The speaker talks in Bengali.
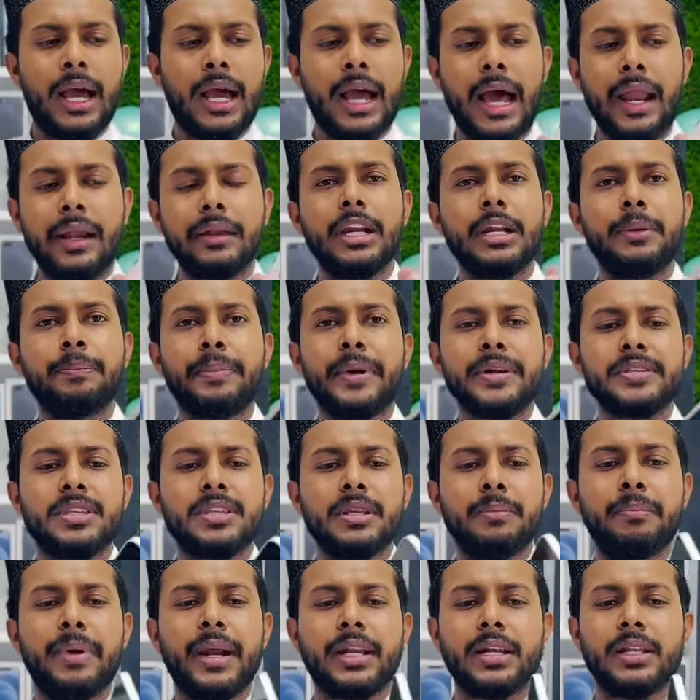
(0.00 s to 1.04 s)
হান্ড্রেড
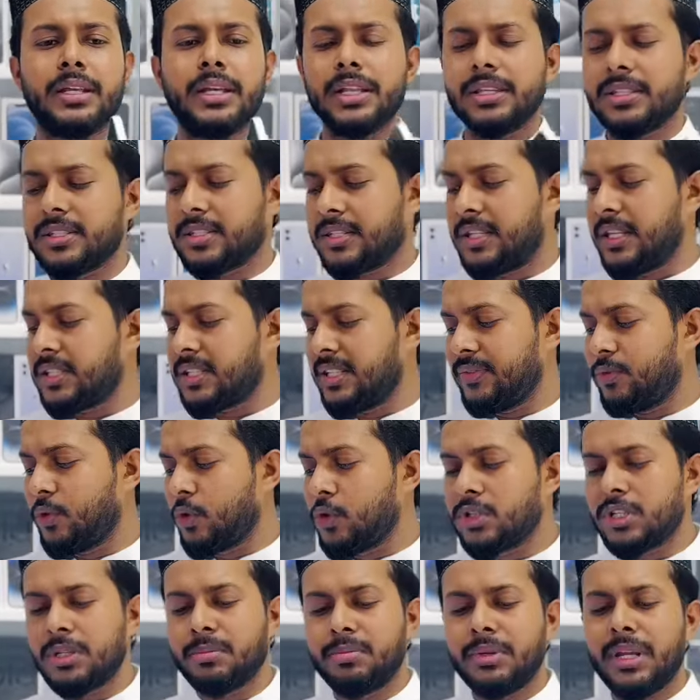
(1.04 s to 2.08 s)
পার্সেন্ট ব্যাটারি হেলথ সিক্সটি
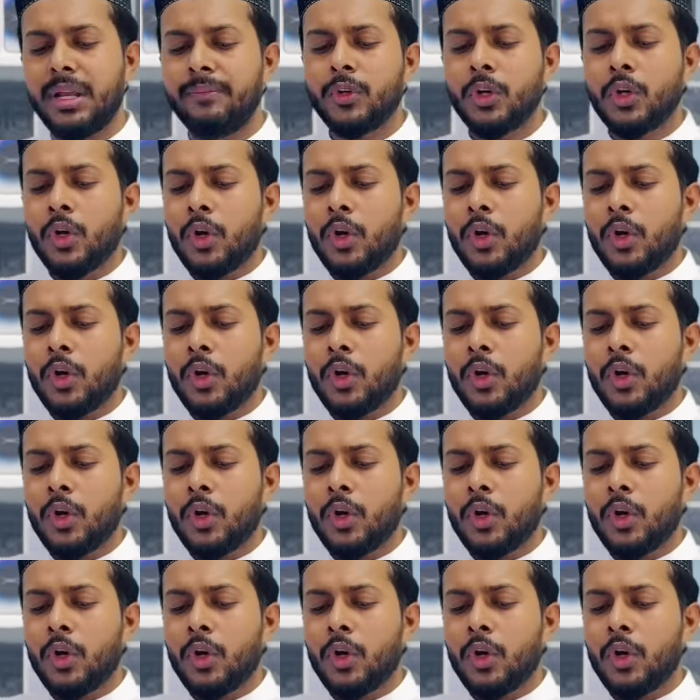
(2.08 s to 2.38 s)
ফোর জিবি